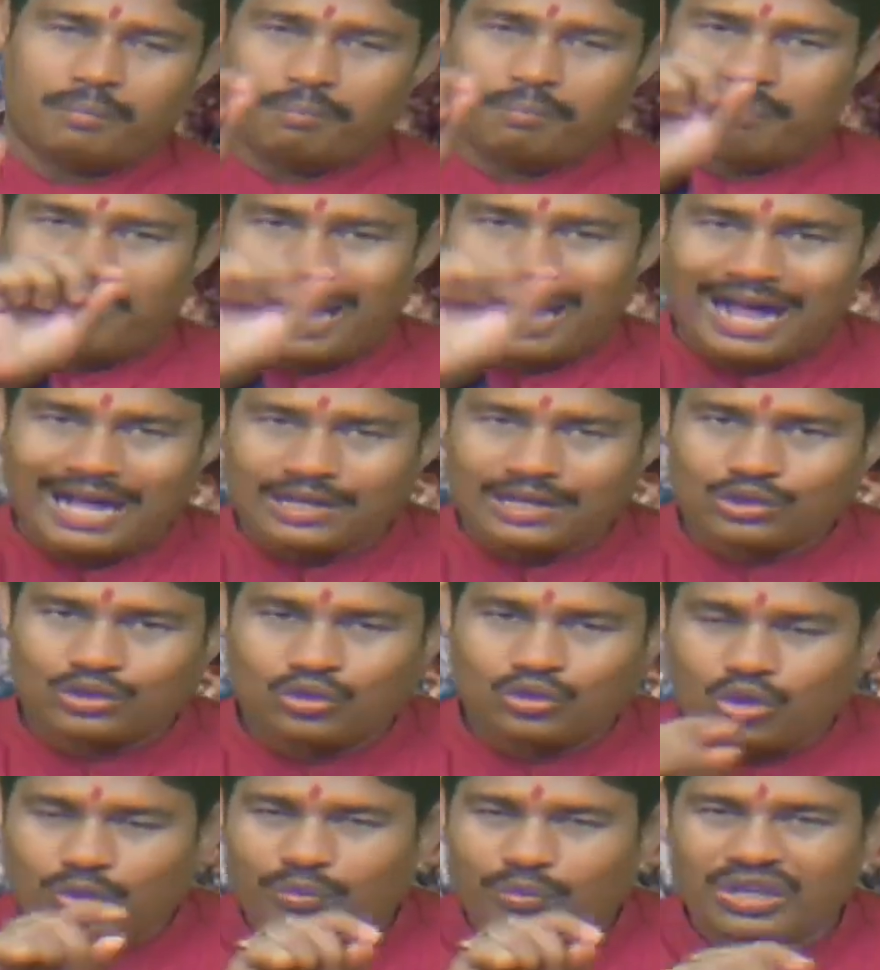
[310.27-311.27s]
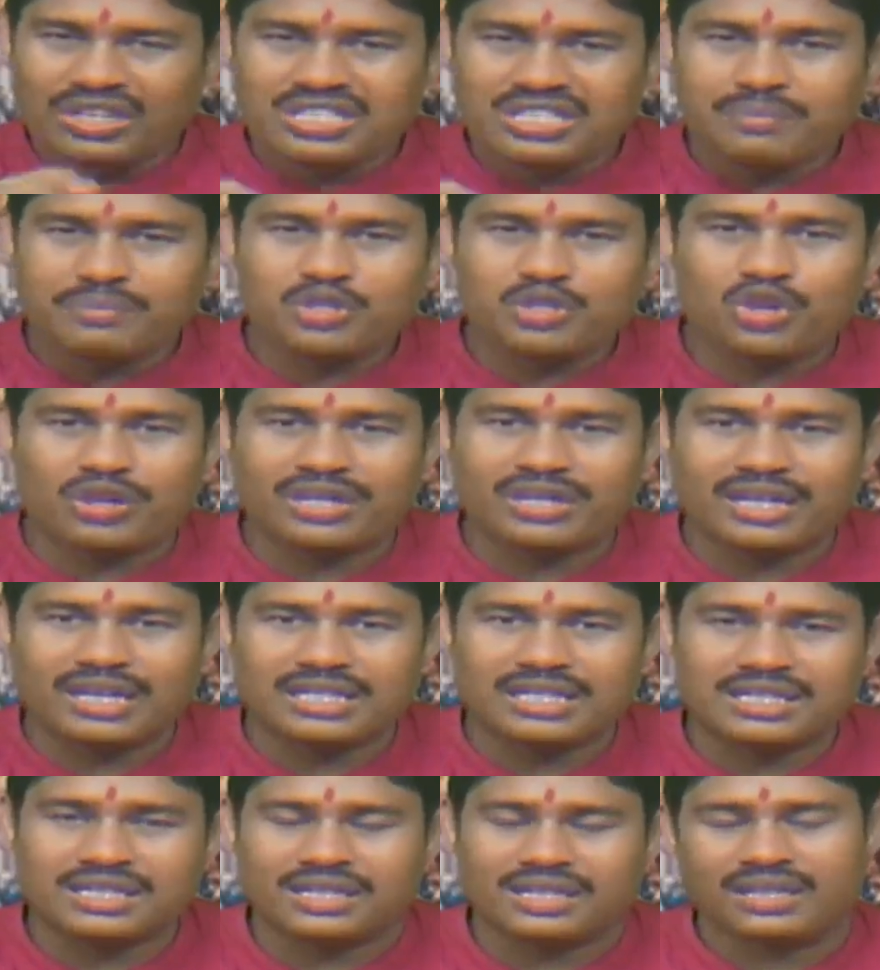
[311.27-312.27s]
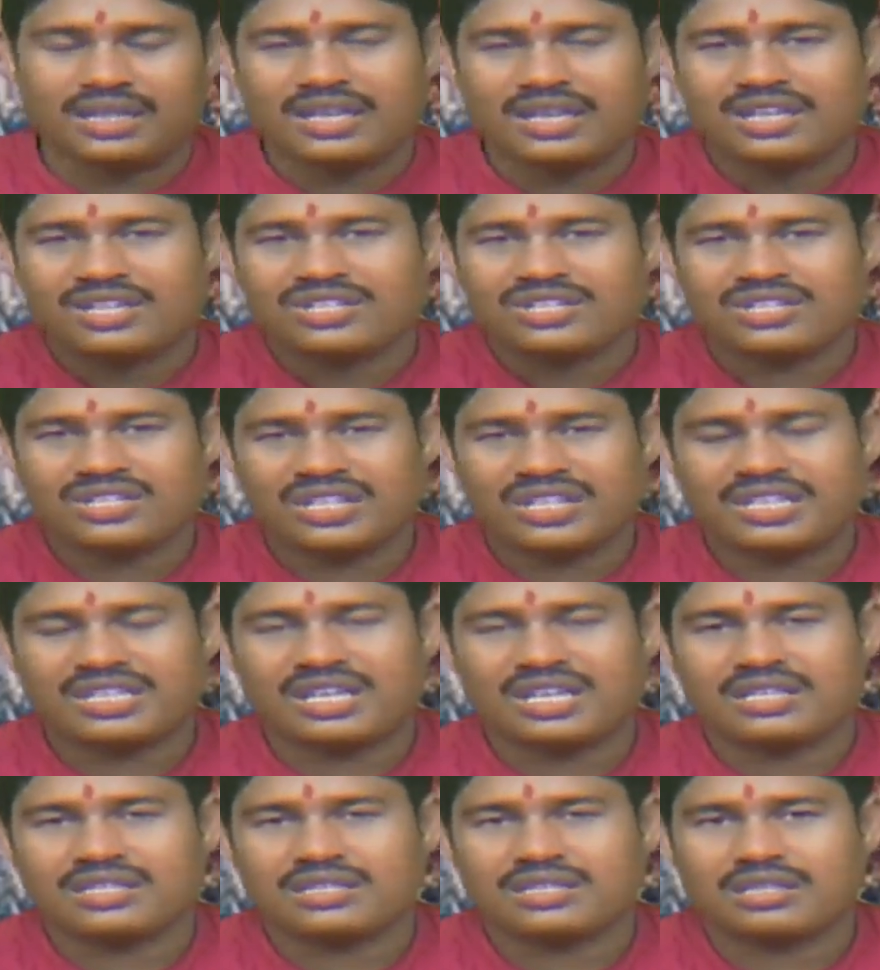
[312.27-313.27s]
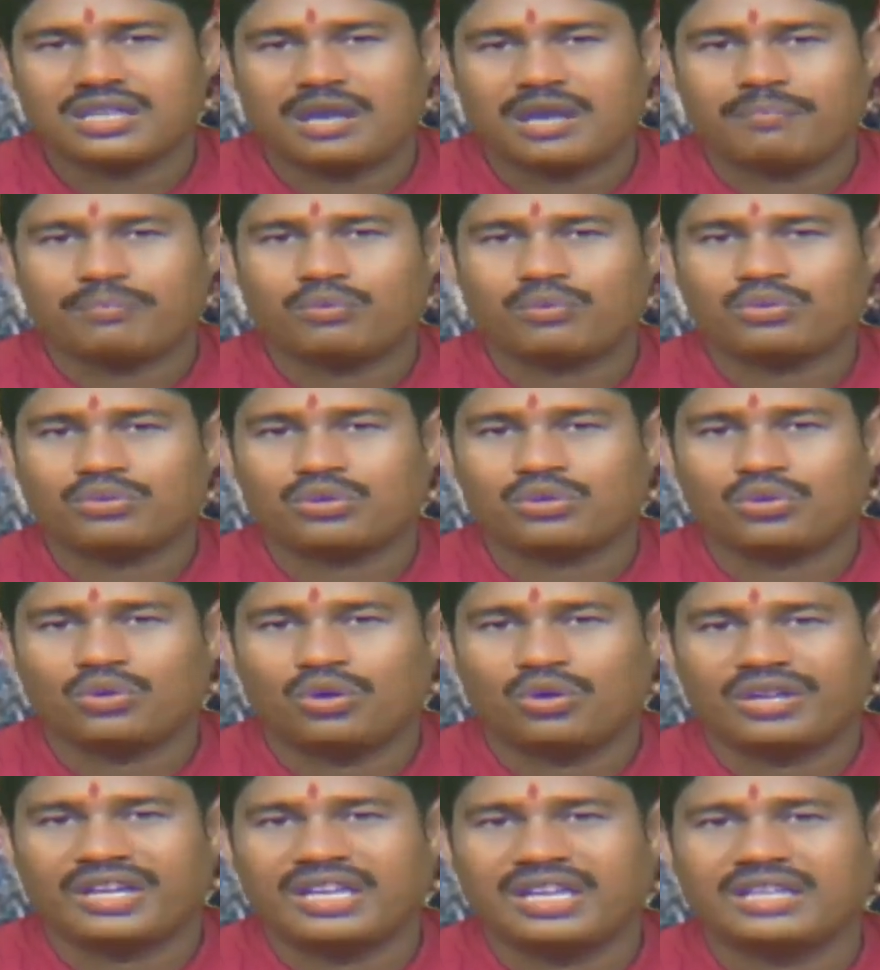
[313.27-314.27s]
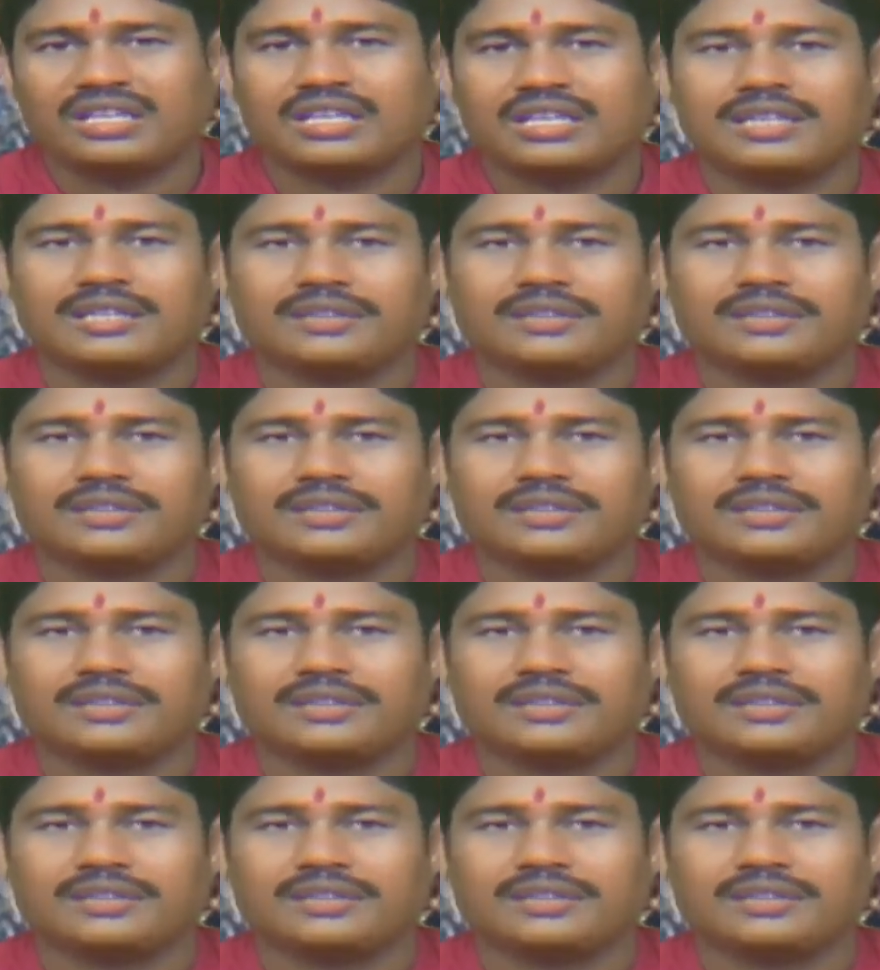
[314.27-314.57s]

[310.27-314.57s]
ভাগ্য বলে যে বিষয়টা আছে সেটা সাপোর্ট করেনি